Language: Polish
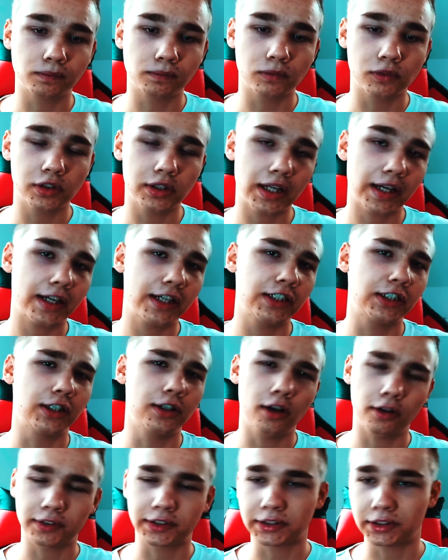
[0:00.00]
jakieś
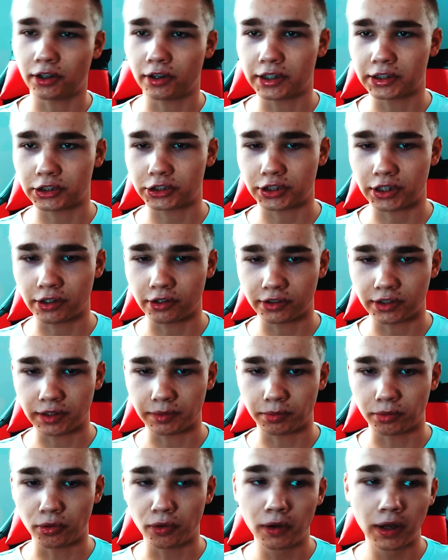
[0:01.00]
love story, coś tego
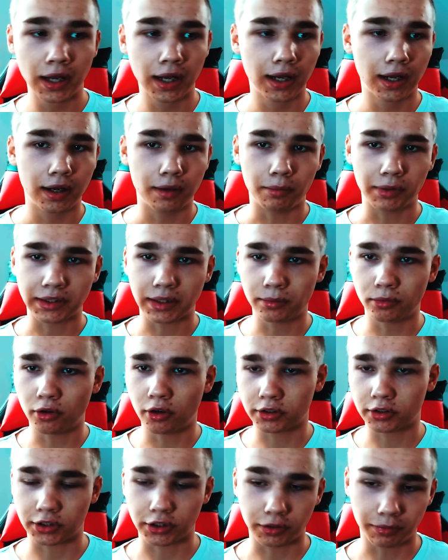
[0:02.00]
typu bo tam
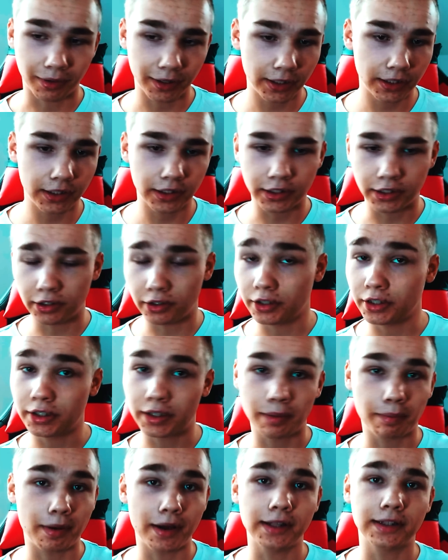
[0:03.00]
było coś malinki
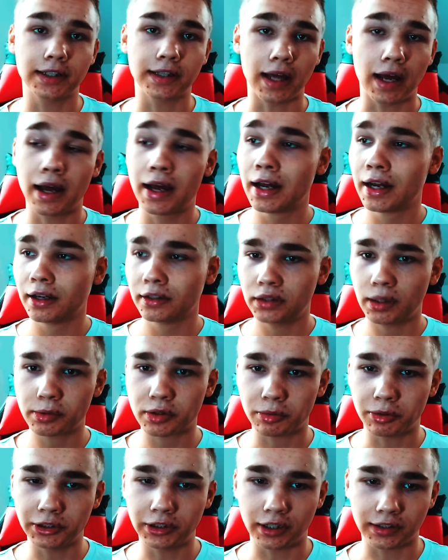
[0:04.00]
itp. itd.
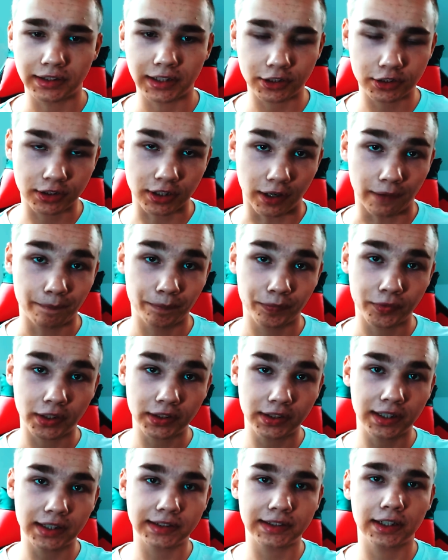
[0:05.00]
Dobrze moi drodzy, także co? To
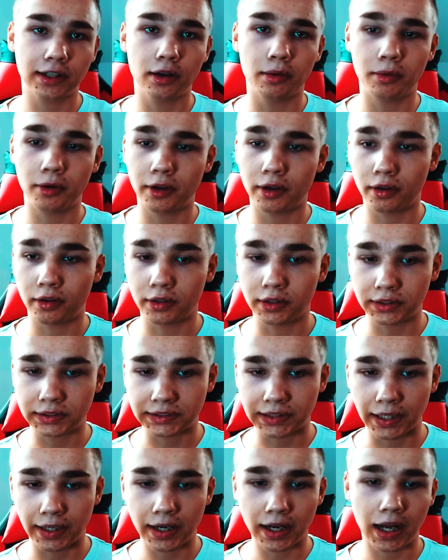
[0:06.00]
tyle z, tego, z
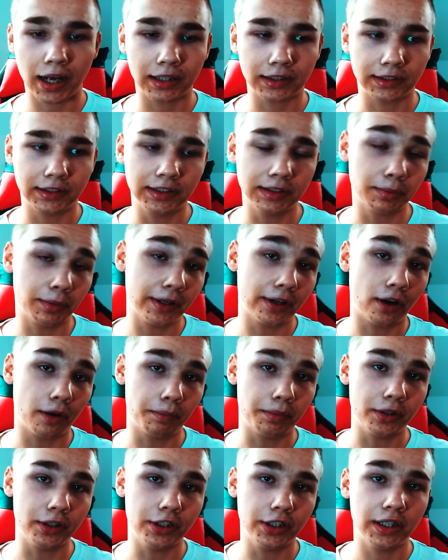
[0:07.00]
tej reakcji, z mojej
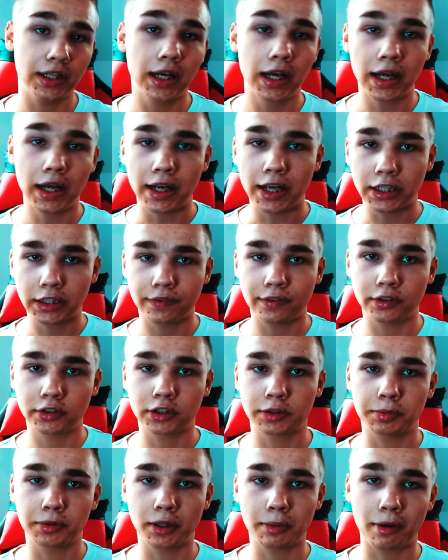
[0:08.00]
opinii. Jeśli wam się
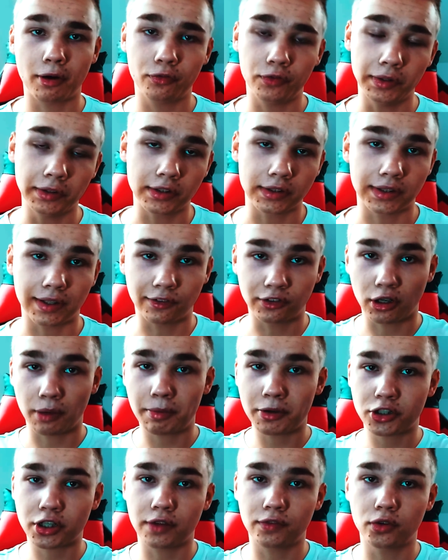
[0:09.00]
spodobał film, to zostawcie
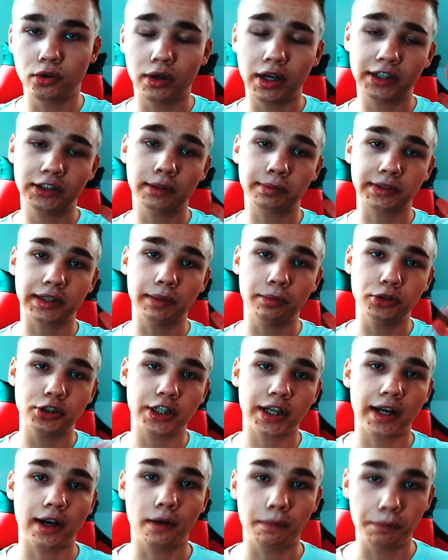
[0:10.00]
łapeczkę w górę,
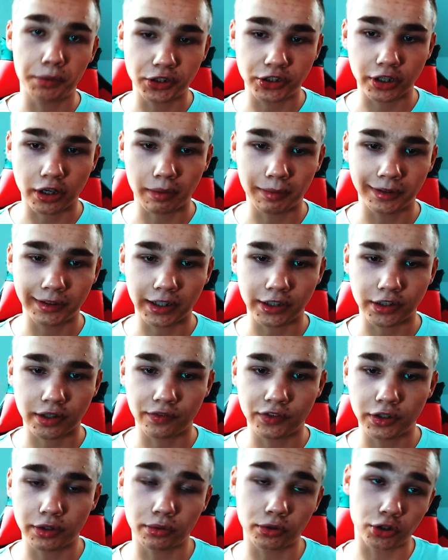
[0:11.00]
subskrybujcie kanał, piszcie komentarze,
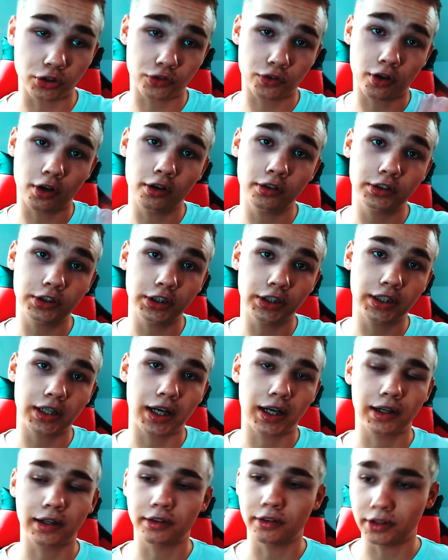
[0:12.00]
widzimy się już w kolejnych
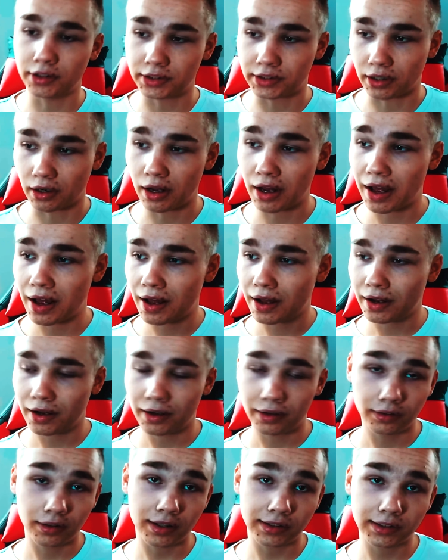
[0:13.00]
odcinkach, no i co?
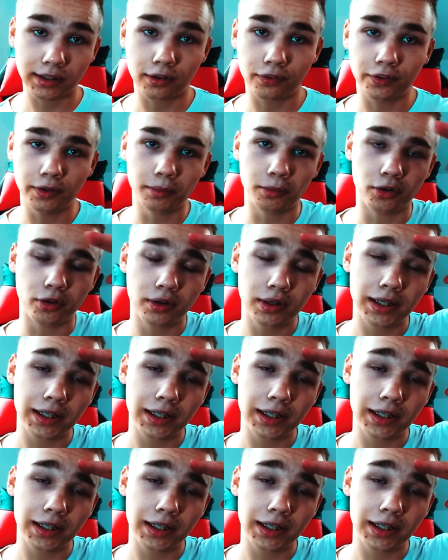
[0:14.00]
Do następnego filmu,